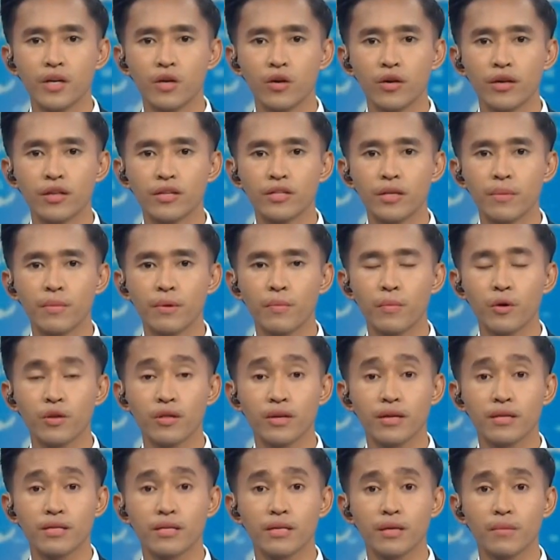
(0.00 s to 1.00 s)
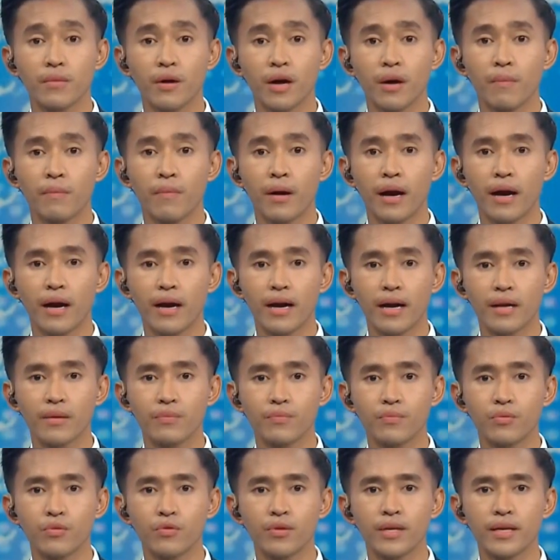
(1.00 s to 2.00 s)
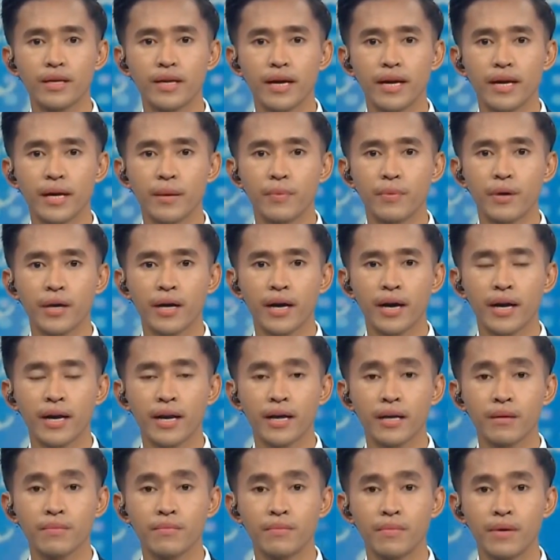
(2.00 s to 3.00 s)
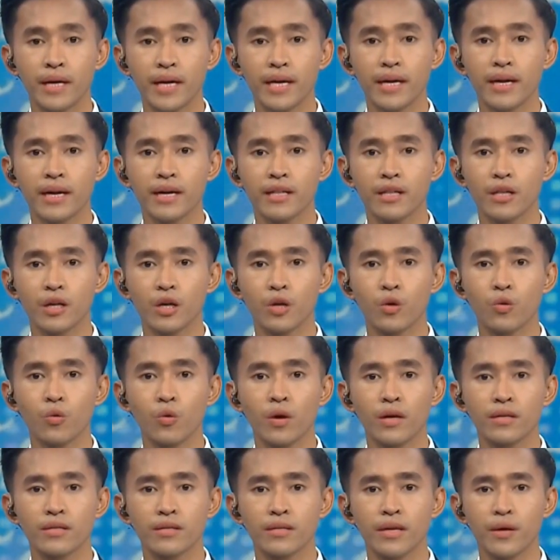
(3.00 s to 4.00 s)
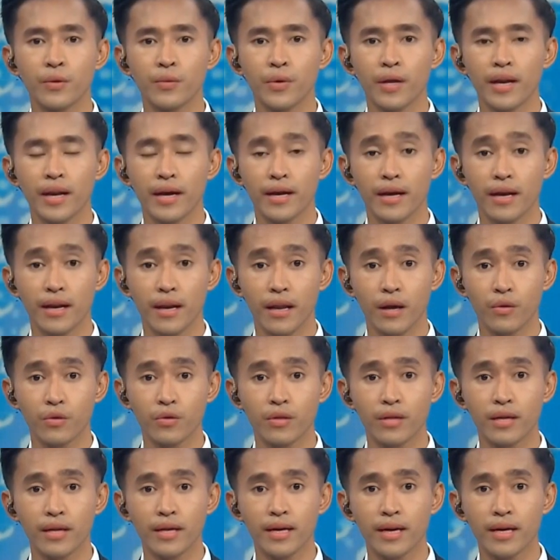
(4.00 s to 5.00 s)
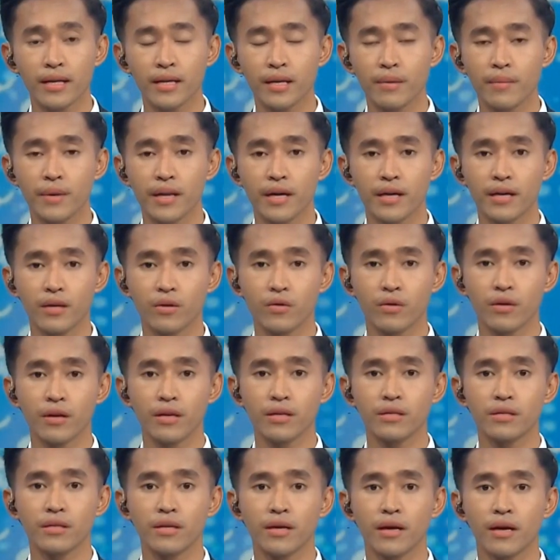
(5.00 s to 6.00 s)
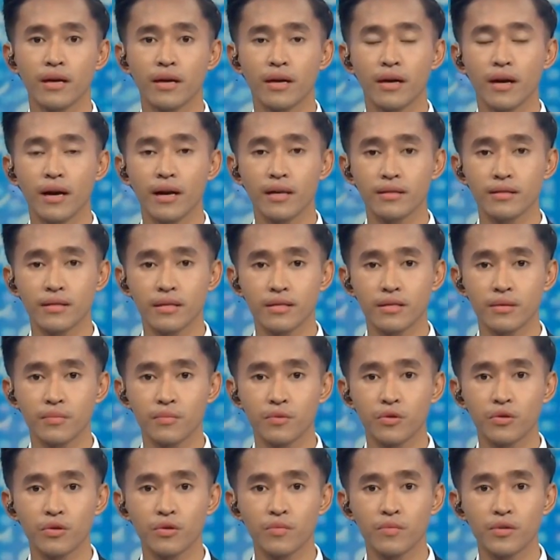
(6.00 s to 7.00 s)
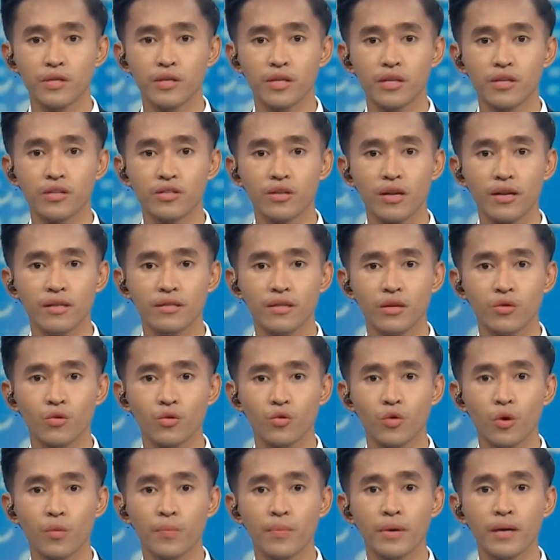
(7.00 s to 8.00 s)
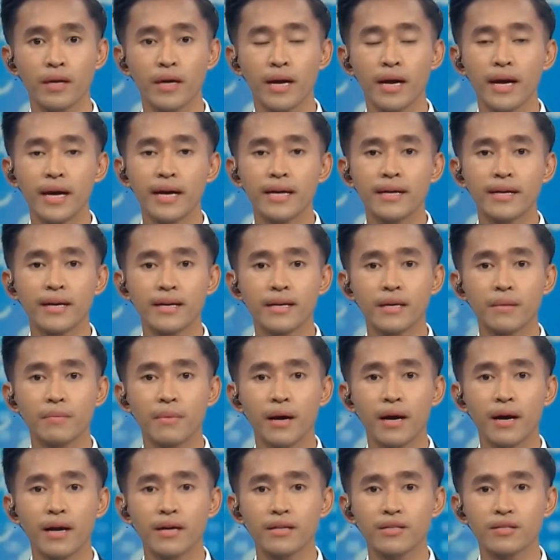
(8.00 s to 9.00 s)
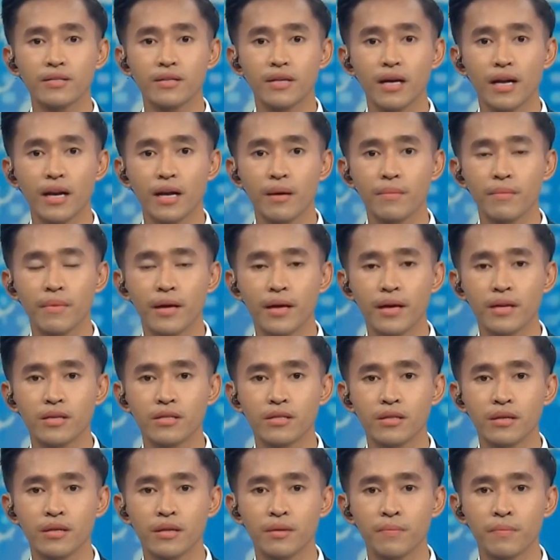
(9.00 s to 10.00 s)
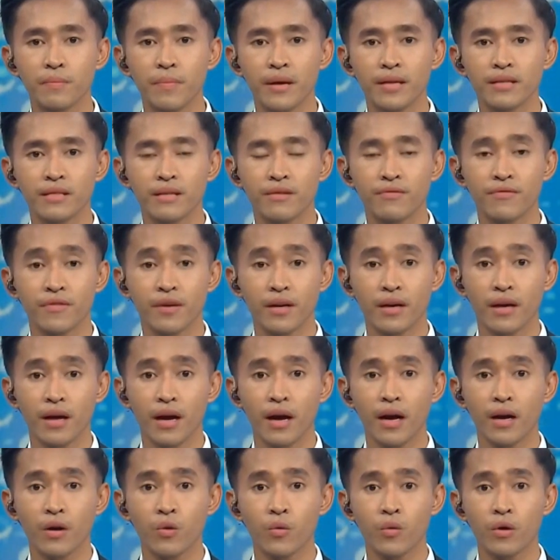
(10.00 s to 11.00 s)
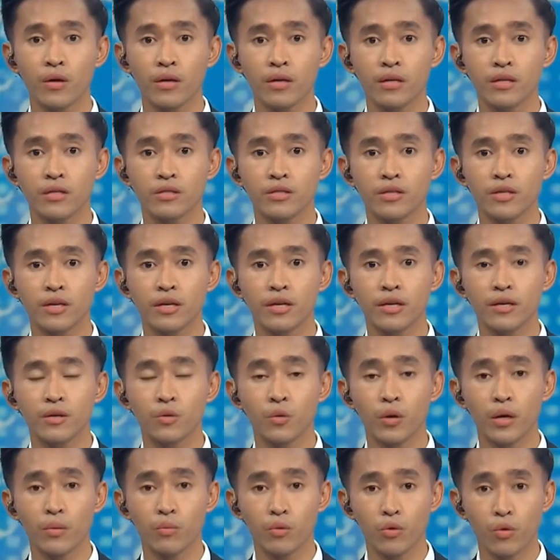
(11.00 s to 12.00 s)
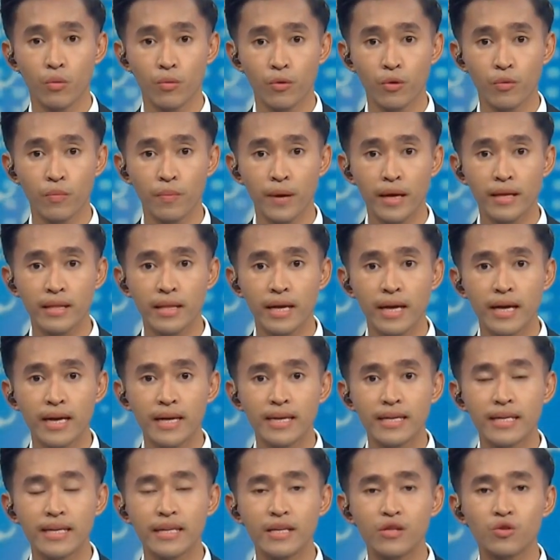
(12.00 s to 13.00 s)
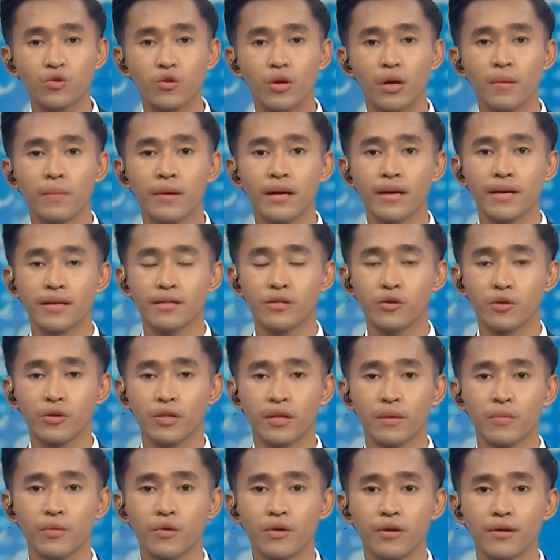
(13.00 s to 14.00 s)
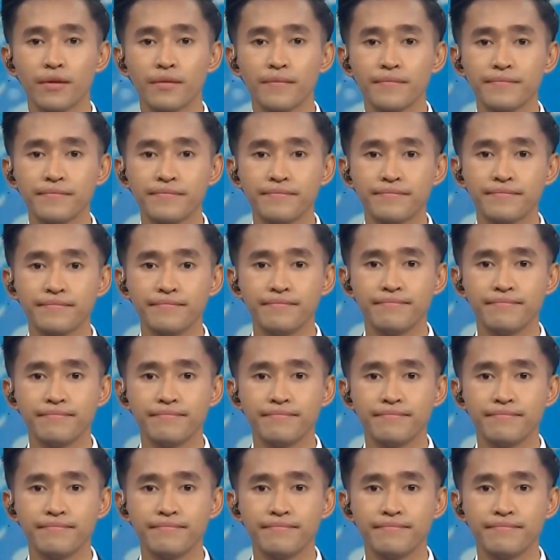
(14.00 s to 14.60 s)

Indonesia berpotensi mengembangkan budidaya perikanan mengingat luasnya wilayah laut yang dimiliki Indonesia. Hal tersebut menjadi salah satu topik yang dibahas dalam Asian Pacific Aquaculture 2024 di Surabaya, Jawa Timur.